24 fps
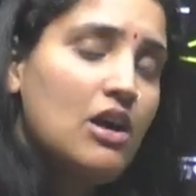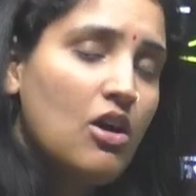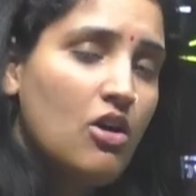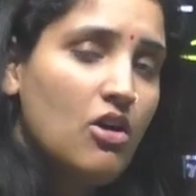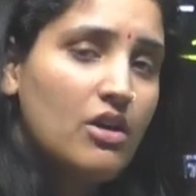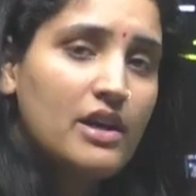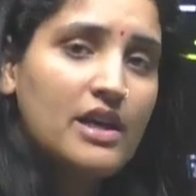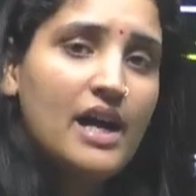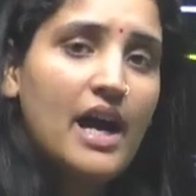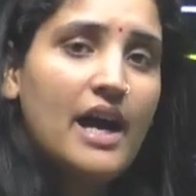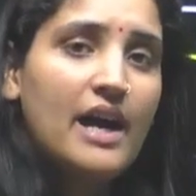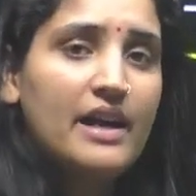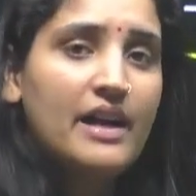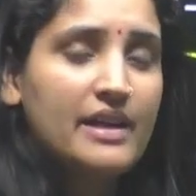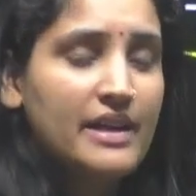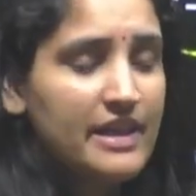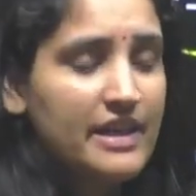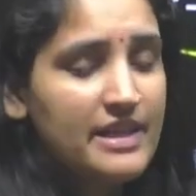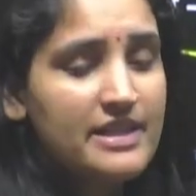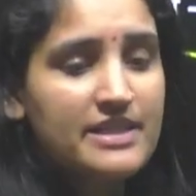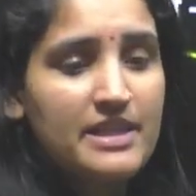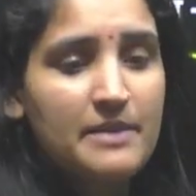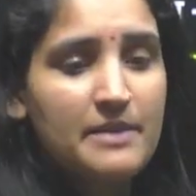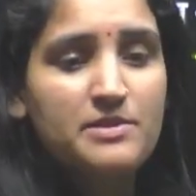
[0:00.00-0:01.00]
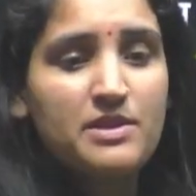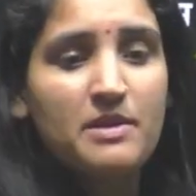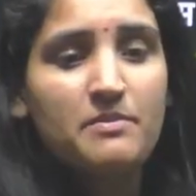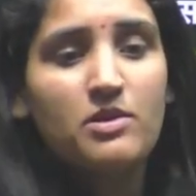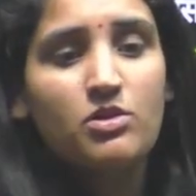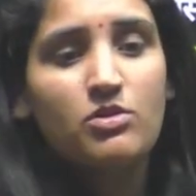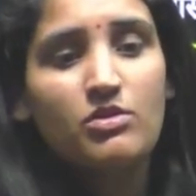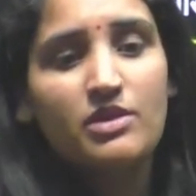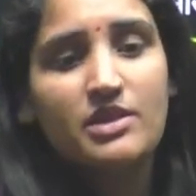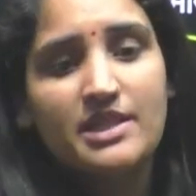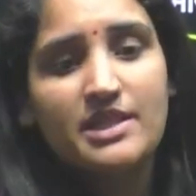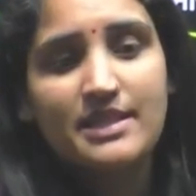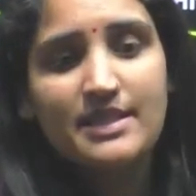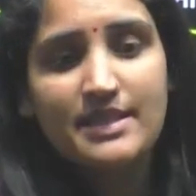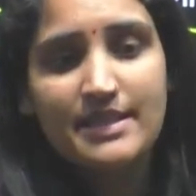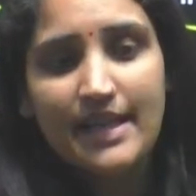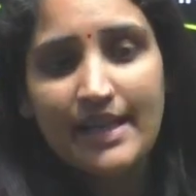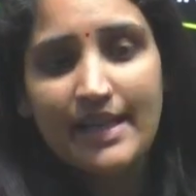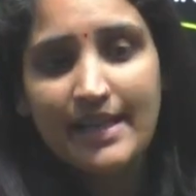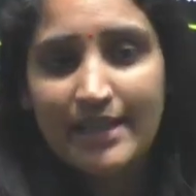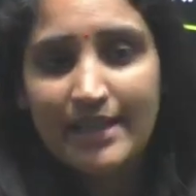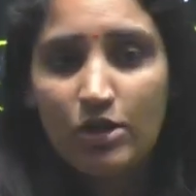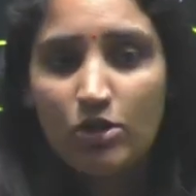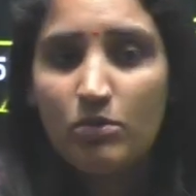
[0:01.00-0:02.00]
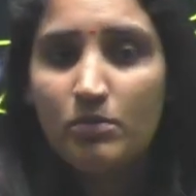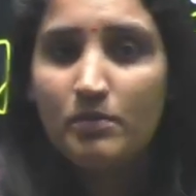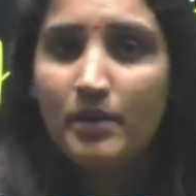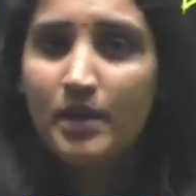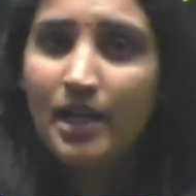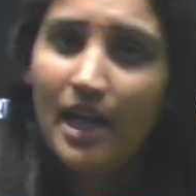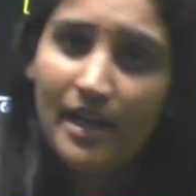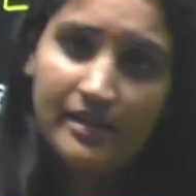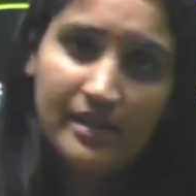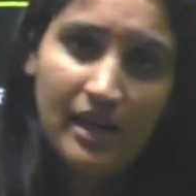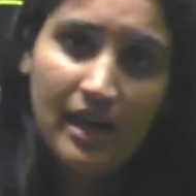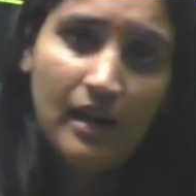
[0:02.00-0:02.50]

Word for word: और कारक इन सबसे भी क्वेश्चंस देखने को मिला था